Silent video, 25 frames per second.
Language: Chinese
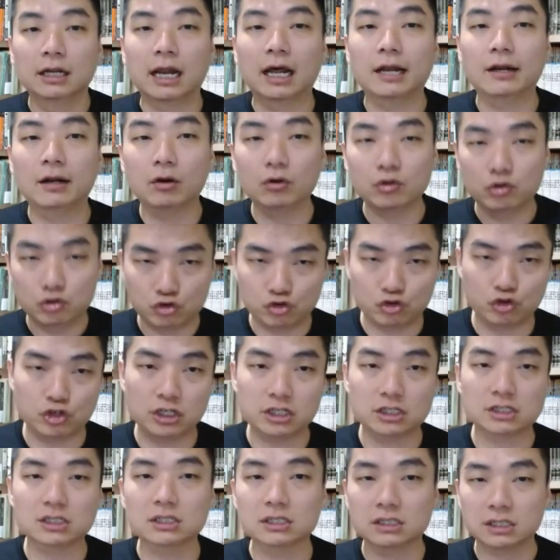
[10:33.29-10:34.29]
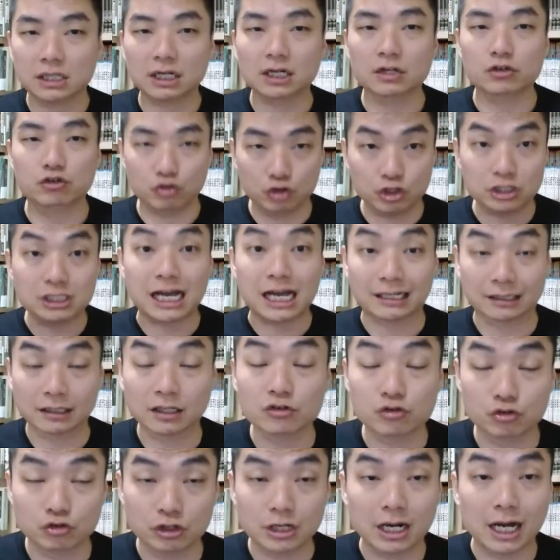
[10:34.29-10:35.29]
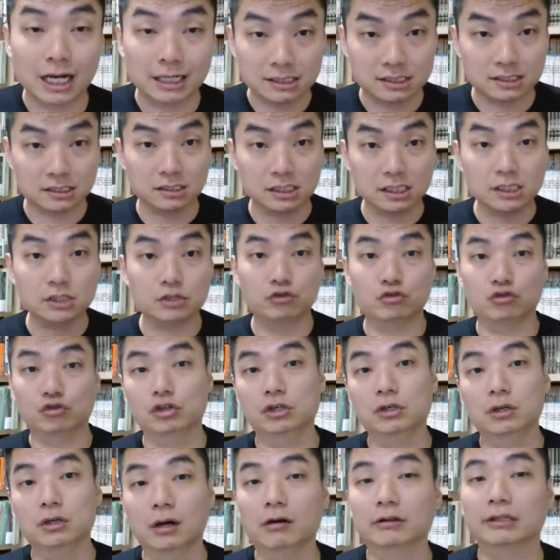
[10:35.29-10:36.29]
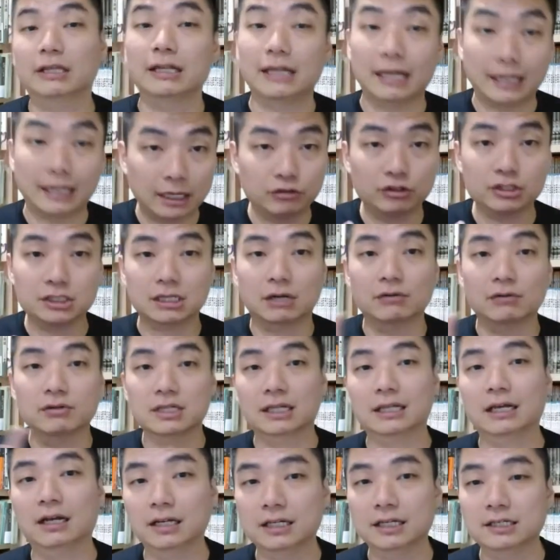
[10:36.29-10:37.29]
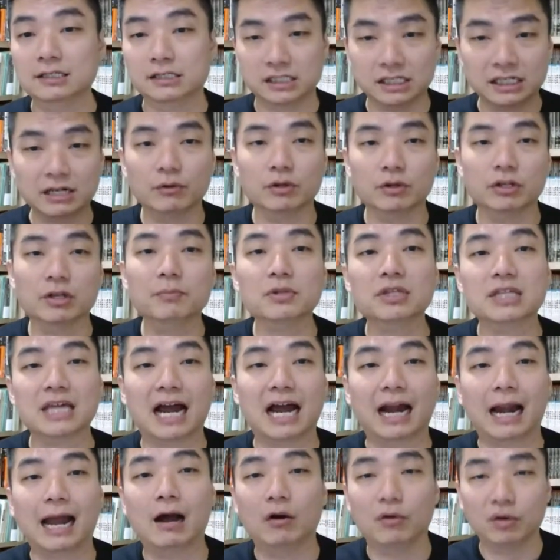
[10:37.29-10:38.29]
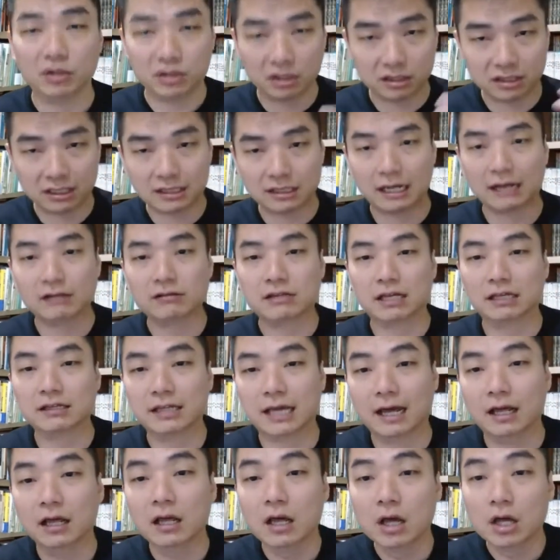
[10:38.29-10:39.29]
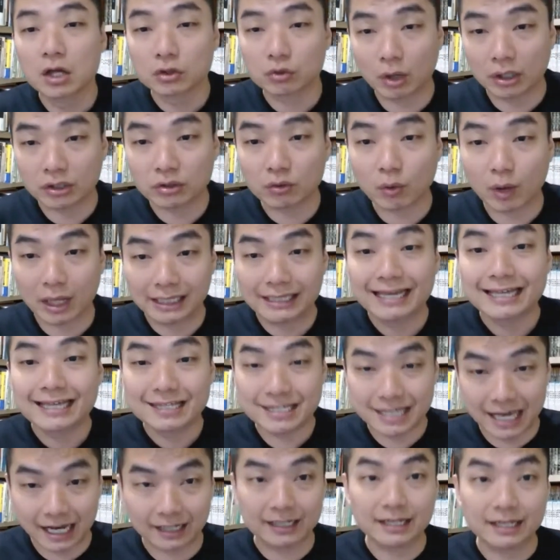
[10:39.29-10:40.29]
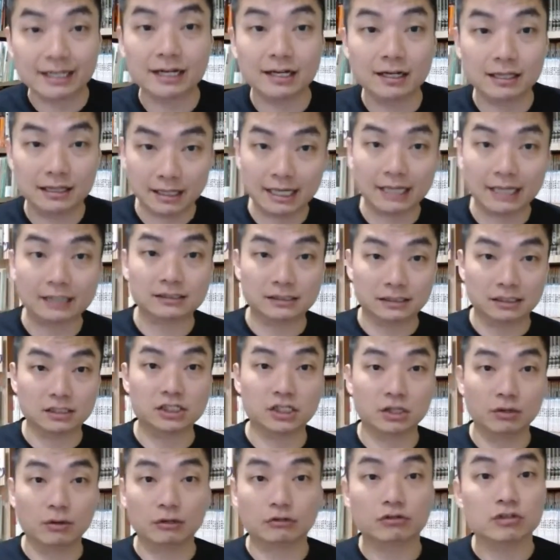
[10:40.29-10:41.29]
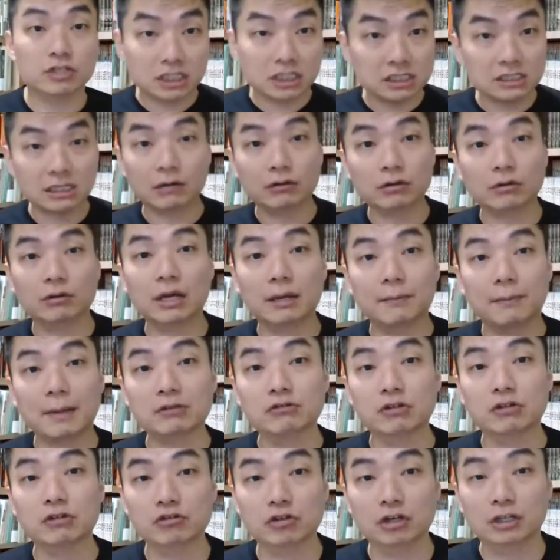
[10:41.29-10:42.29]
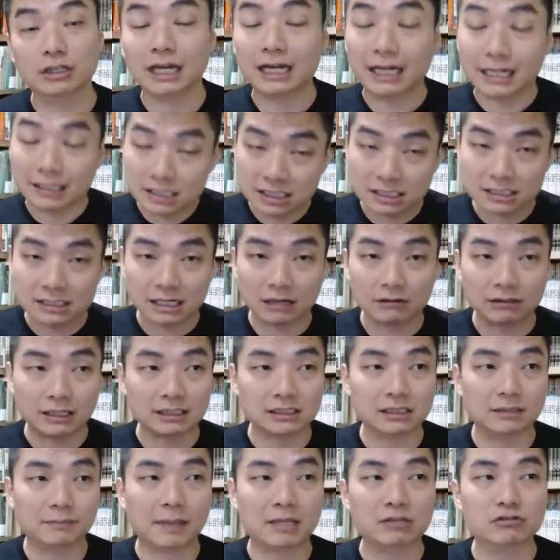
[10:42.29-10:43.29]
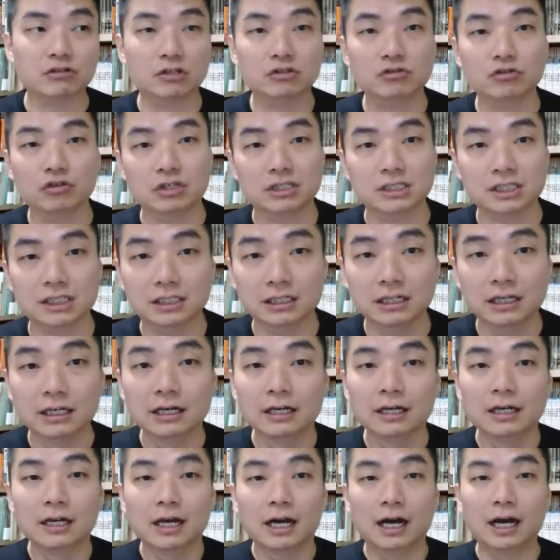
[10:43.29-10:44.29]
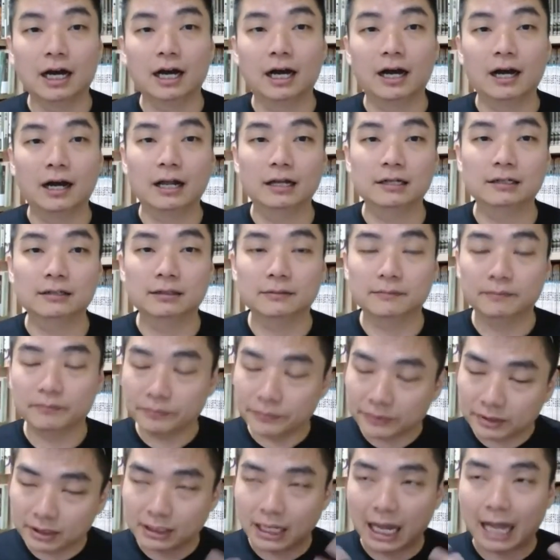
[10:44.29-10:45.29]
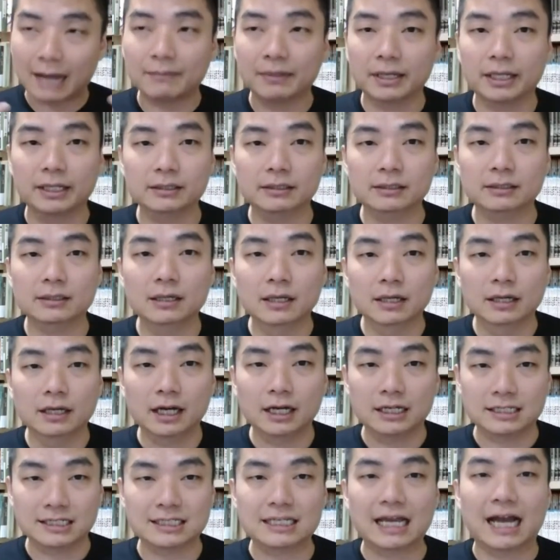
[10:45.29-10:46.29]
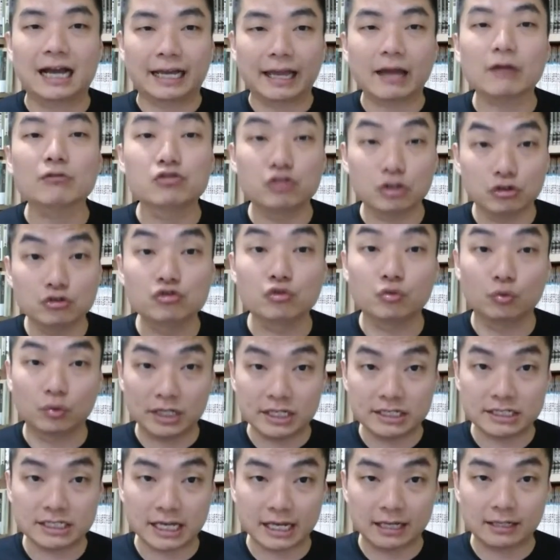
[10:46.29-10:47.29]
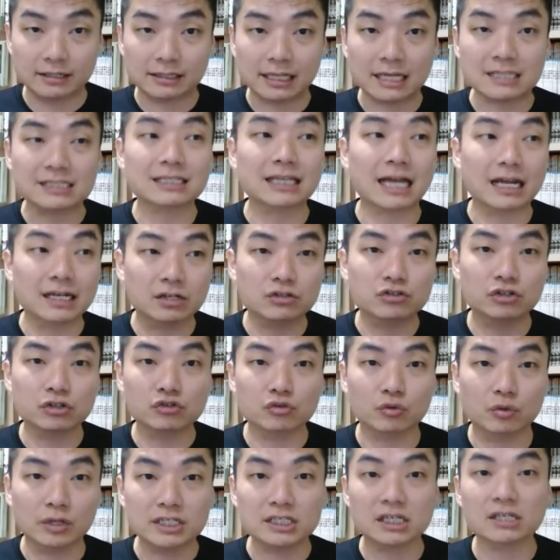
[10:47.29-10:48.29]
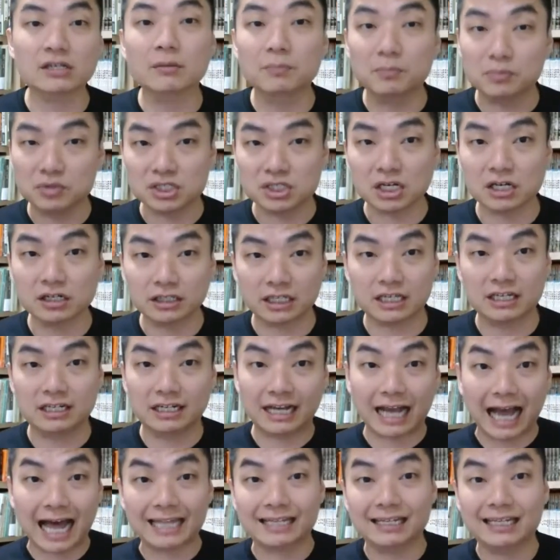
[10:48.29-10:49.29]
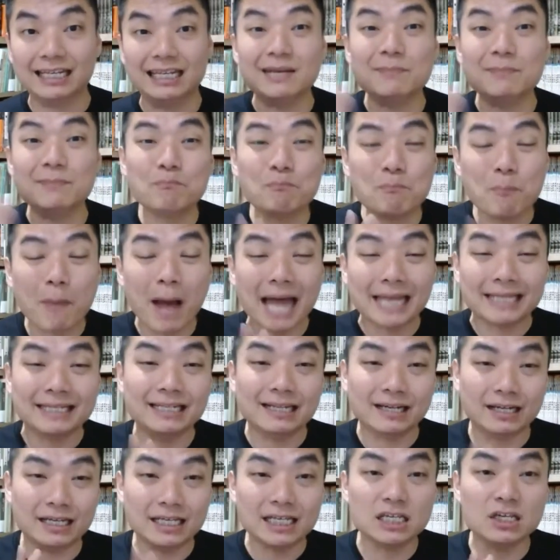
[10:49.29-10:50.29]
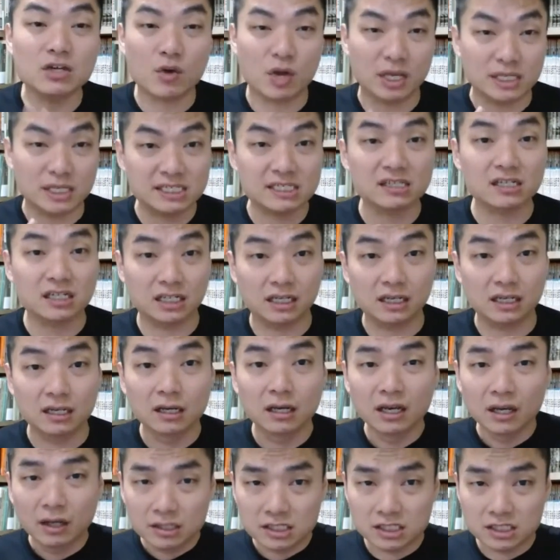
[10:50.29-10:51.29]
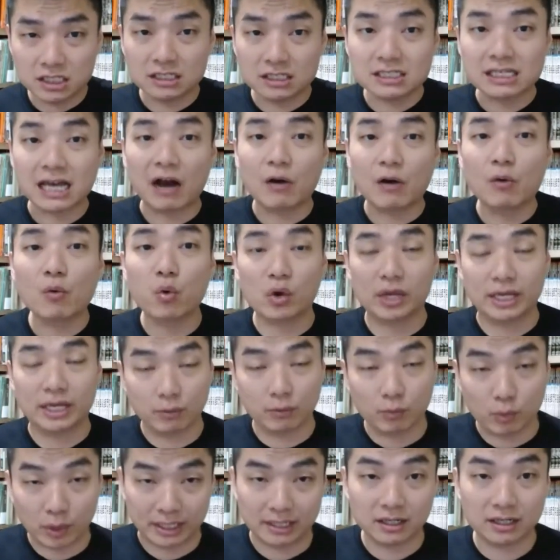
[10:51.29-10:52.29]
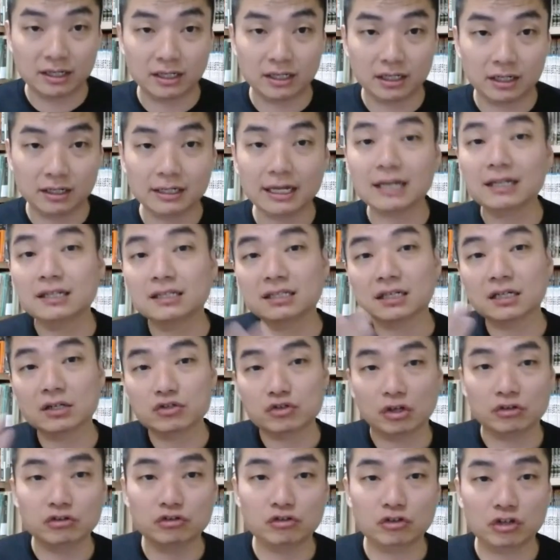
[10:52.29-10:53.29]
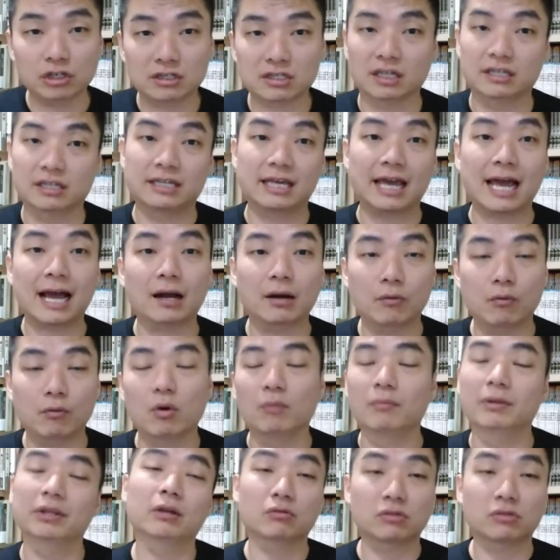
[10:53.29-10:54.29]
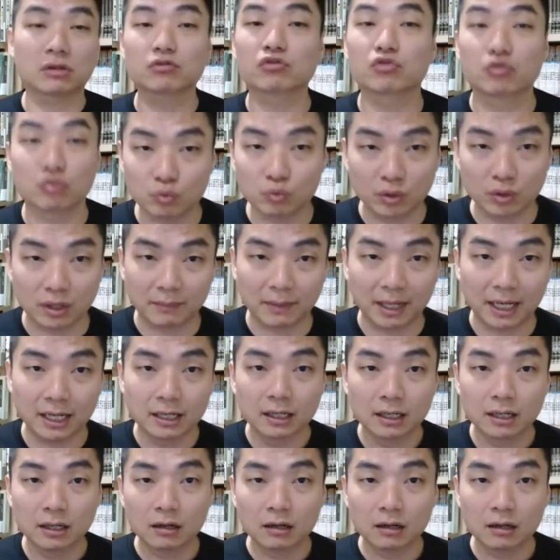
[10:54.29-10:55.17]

然后局是这个局长的局了，知一局哦，大家可以去找一下他的历史。今天我就不讲了，我只是想要讲讲短短讲一个这样子的情况。所以清朝都可以办选举，当然清朝当时办选举是呃他们呃想要君主立宪，但是他的君主立宪又不彻底。你看一半的议员是你清朝委委任的，那你这个选举怎样，我们都是输的嘛。